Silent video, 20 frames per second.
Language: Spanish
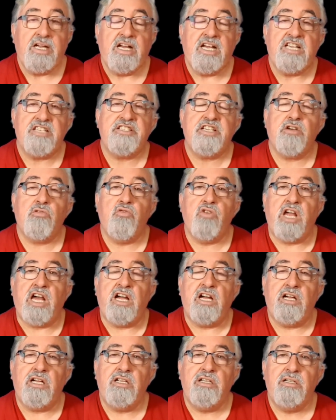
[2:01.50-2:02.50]
¿Es
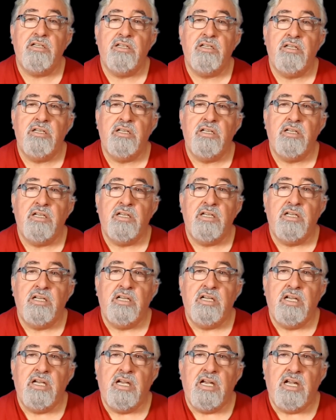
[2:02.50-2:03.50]
segura
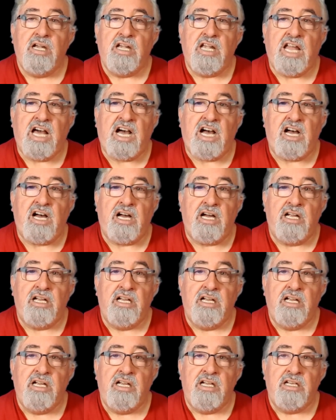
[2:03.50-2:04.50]
la
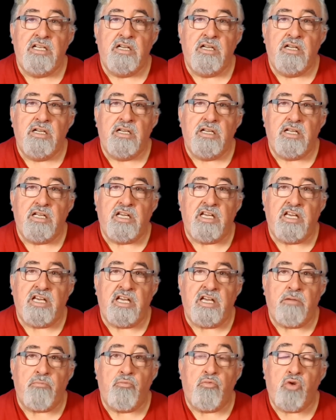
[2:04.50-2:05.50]

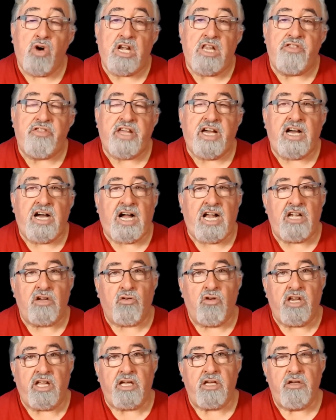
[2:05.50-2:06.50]
eh, vuelta al
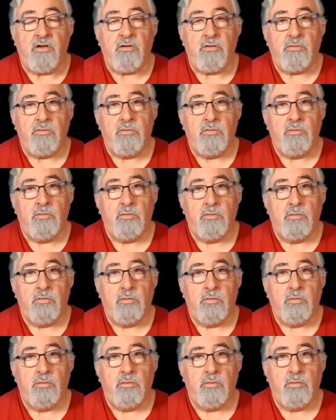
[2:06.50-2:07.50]
colegio?
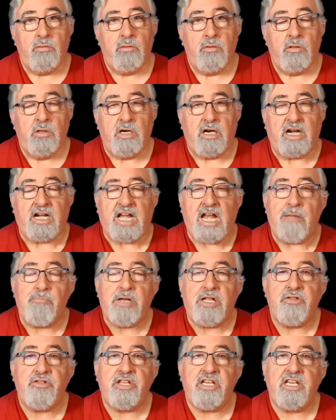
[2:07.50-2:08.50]

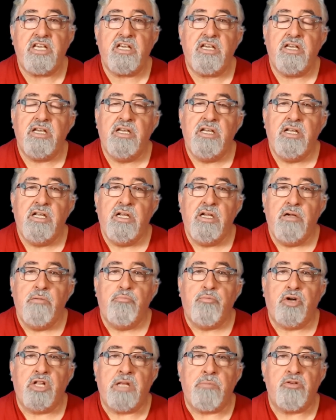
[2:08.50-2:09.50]
¿Realmente
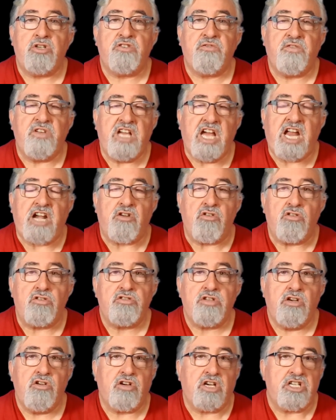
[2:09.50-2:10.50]
podemos fiarnos
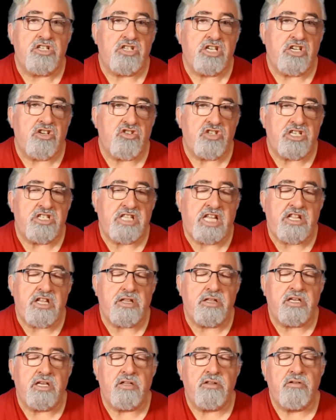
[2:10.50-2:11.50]
de lo que se nos está
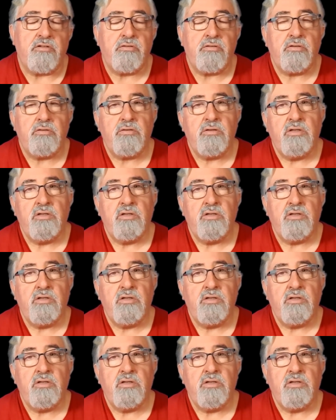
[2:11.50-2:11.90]
diciendo?